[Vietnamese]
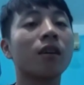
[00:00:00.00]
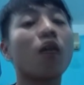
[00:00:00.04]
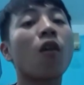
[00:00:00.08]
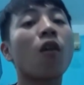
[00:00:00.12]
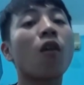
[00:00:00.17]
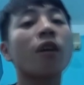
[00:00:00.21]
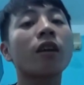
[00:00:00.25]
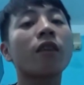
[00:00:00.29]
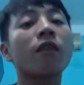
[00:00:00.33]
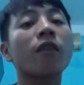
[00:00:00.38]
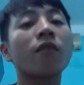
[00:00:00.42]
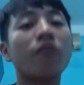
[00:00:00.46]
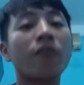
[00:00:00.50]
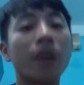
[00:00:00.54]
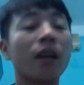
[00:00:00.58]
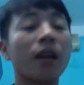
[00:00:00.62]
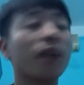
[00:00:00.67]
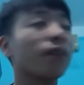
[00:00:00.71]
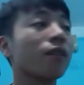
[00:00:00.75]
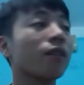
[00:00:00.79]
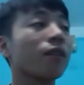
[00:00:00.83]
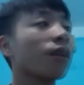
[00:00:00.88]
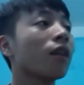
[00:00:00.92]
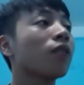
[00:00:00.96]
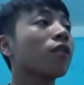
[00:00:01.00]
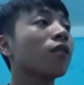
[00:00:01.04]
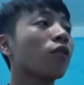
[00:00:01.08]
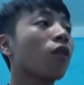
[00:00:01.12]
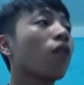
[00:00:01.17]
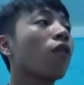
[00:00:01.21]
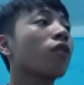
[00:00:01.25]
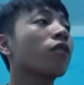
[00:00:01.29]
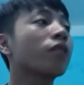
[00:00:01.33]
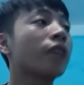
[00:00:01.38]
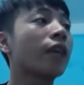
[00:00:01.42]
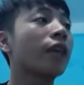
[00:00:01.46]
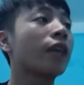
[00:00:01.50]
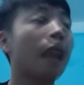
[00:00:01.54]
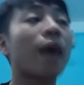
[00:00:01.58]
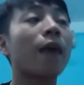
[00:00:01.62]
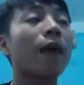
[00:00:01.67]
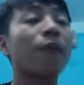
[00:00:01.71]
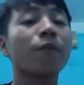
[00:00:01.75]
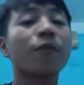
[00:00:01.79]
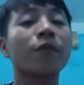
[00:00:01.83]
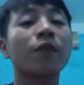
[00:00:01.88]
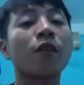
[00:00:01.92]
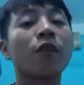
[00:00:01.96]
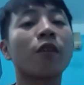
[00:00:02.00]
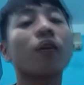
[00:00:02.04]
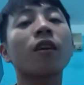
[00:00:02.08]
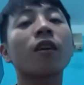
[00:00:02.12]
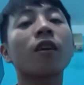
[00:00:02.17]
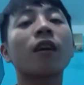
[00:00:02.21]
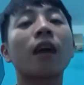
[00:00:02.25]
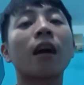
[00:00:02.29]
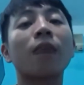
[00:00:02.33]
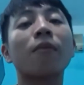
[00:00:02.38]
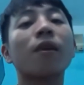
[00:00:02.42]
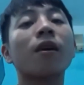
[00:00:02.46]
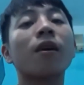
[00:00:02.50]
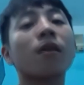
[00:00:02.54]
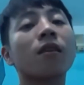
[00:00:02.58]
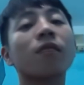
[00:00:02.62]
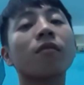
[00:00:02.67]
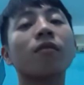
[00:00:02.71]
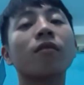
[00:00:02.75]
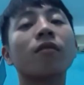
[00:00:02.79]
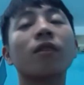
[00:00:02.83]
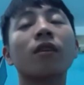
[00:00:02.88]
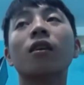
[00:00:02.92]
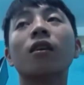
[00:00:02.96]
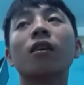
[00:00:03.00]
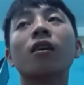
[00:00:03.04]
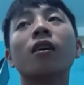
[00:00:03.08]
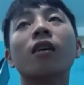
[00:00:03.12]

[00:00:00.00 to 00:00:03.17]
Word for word: con dân Việt nên tụi con sẽ làm con rất cảm ơn và